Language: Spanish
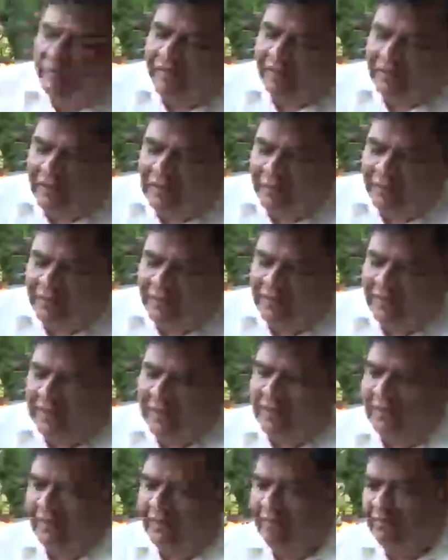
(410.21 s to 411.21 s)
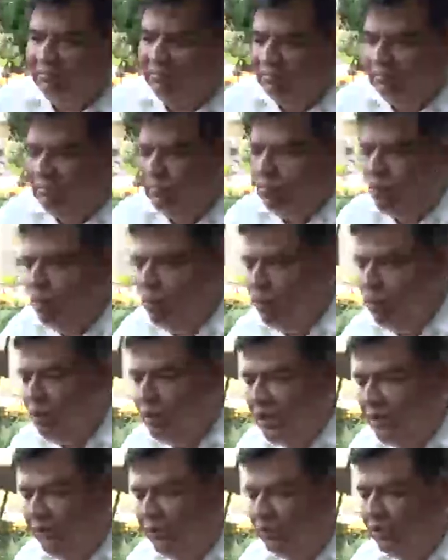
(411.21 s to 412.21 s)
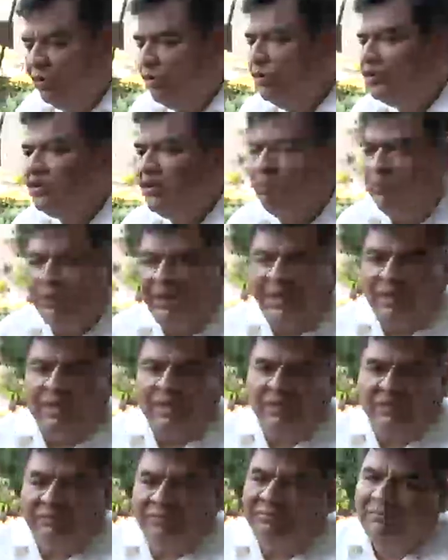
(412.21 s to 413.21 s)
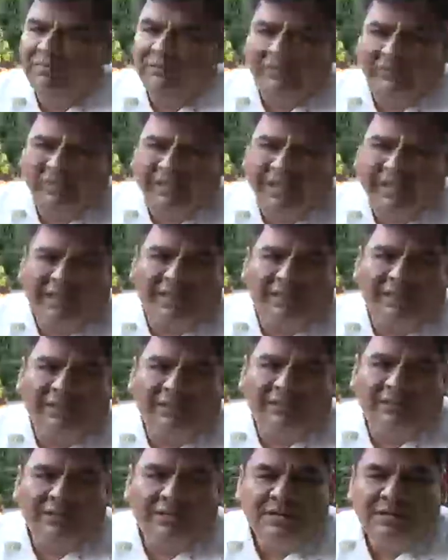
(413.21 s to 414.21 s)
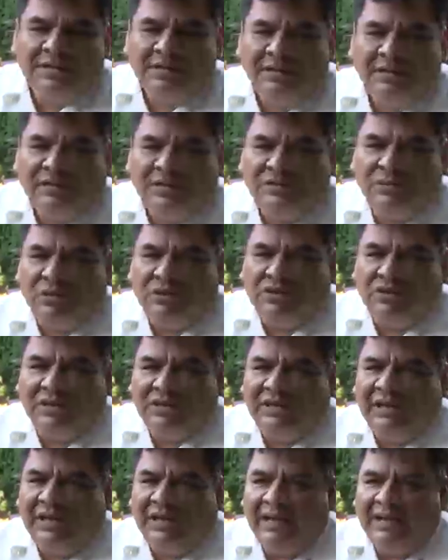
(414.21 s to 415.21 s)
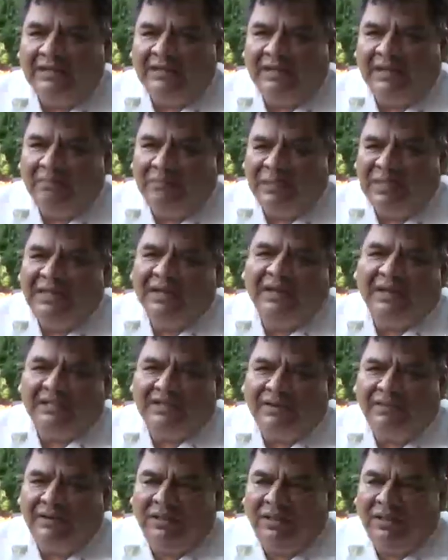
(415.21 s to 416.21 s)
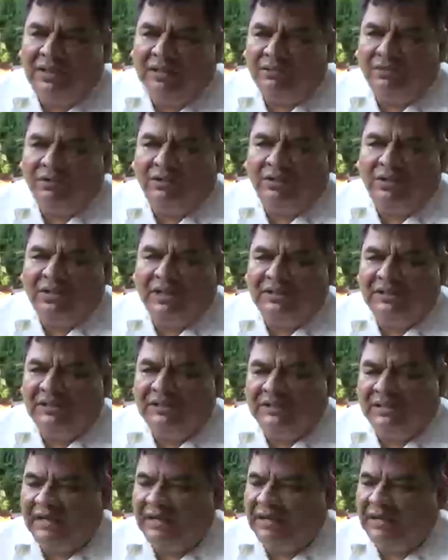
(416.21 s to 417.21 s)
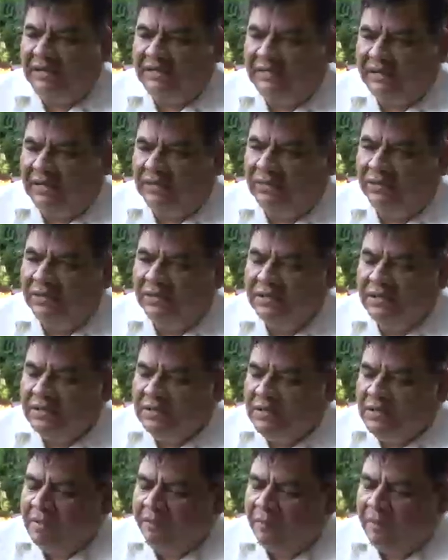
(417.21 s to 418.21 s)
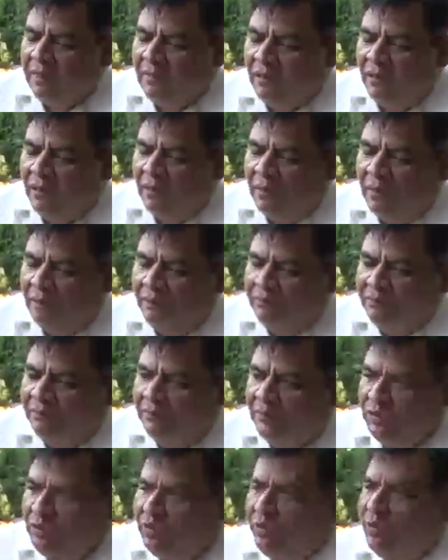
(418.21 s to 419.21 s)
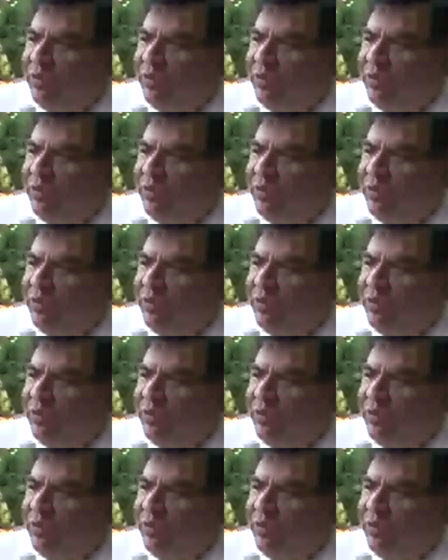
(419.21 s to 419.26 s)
efectivamente, muy a fondo no se puede. Hay disposiciones legales que impiden que se hable de las auditorías que están realizando, pero yo